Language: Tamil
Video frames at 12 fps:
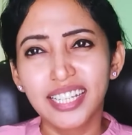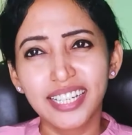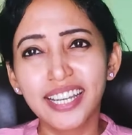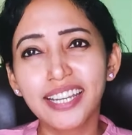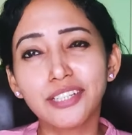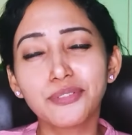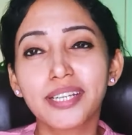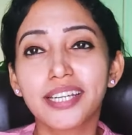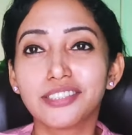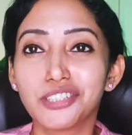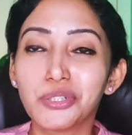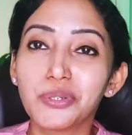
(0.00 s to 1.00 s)
ஏன் இவங்க
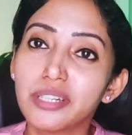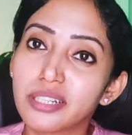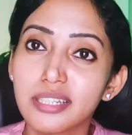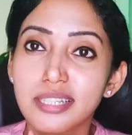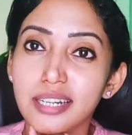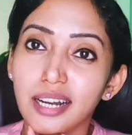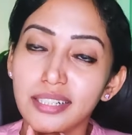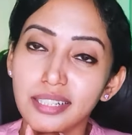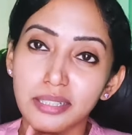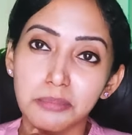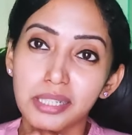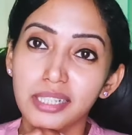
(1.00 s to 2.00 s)
எதுலேயும் இன்ட்ரெஸ்ட்
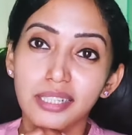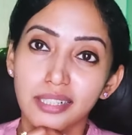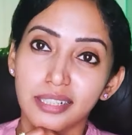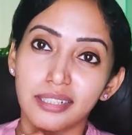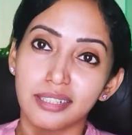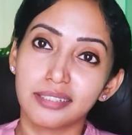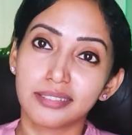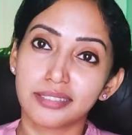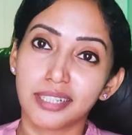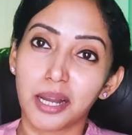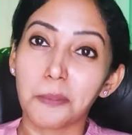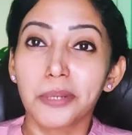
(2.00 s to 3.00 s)
காட்டாத மாதிரியே இருக்காங்க
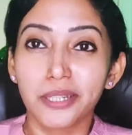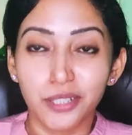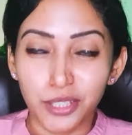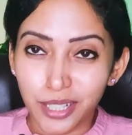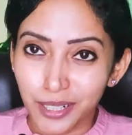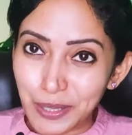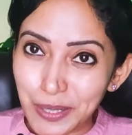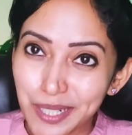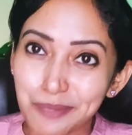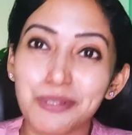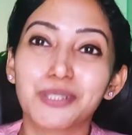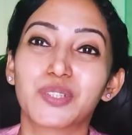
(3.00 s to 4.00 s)
அப்படின்றது
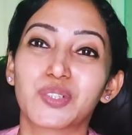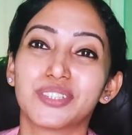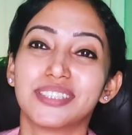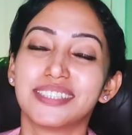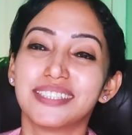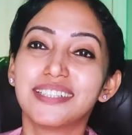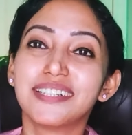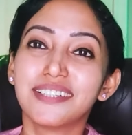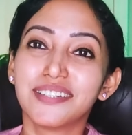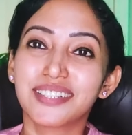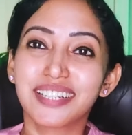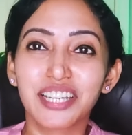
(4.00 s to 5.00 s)
கண்டிப்பாக தோணும்
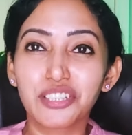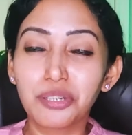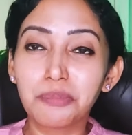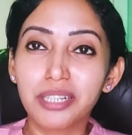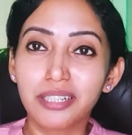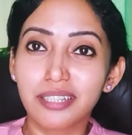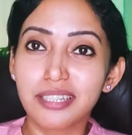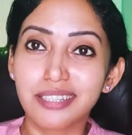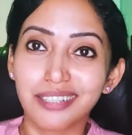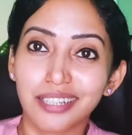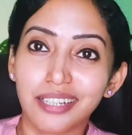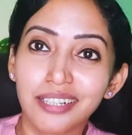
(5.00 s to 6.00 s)
எனக்கு எதுலேயுமே இன்ட்ரெஸ்ட்
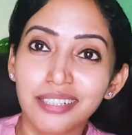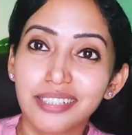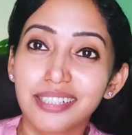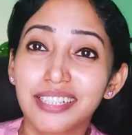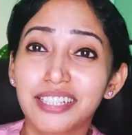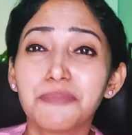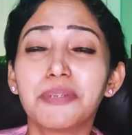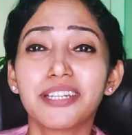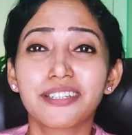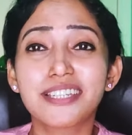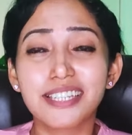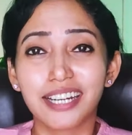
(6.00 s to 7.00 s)
இல்லையா எதுலையுமே
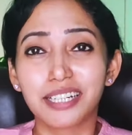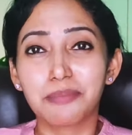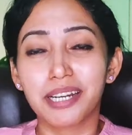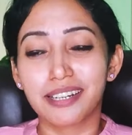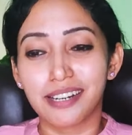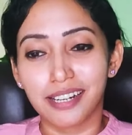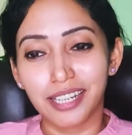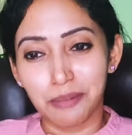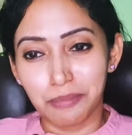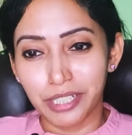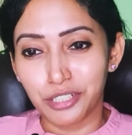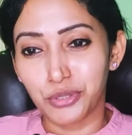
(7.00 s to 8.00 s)
இன்ட்ரெஸ்ட் காட்ட மாட்டாங்களே
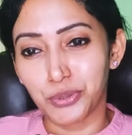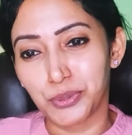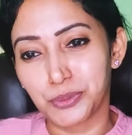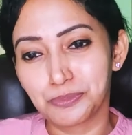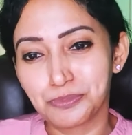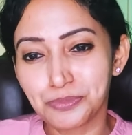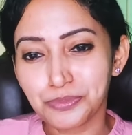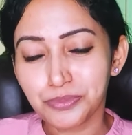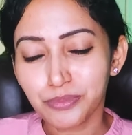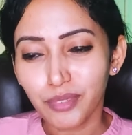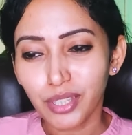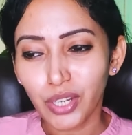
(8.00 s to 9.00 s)
அப்படின்னு தோணும்
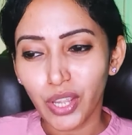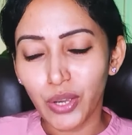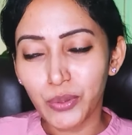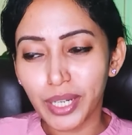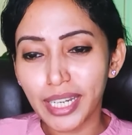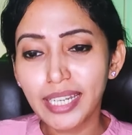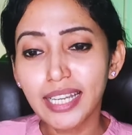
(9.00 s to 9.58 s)
ஓகே